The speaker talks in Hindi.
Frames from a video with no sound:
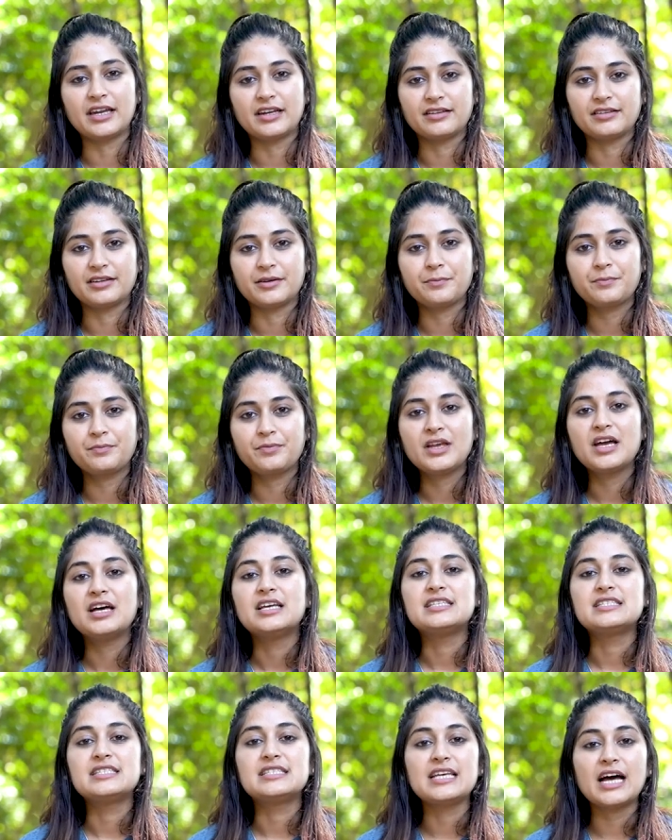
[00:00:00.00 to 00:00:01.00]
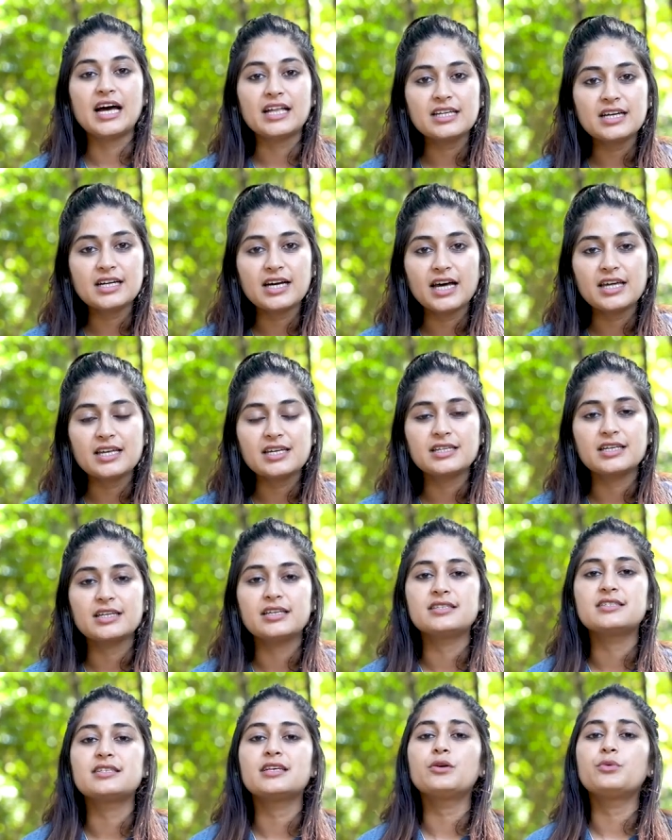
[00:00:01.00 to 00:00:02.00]
खाना दें ज़्यादा खाना
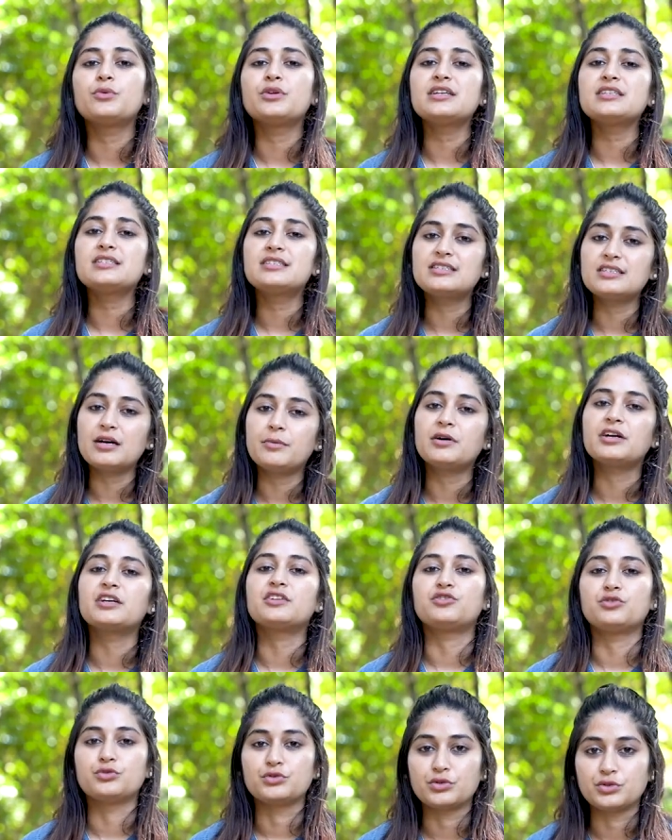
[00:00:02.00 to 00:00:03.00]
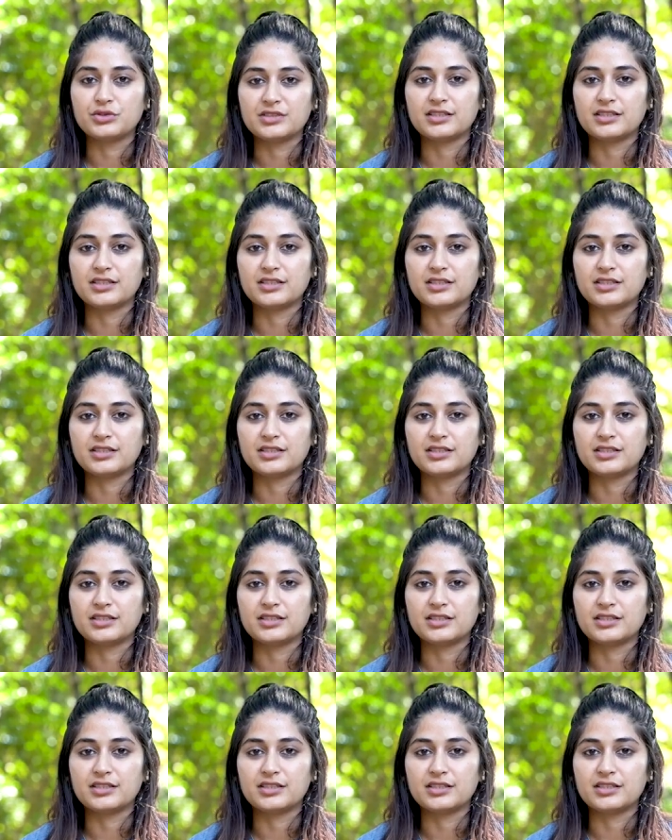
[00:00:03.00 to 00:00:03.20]
देने से उन्हें स्टमक इशूज हो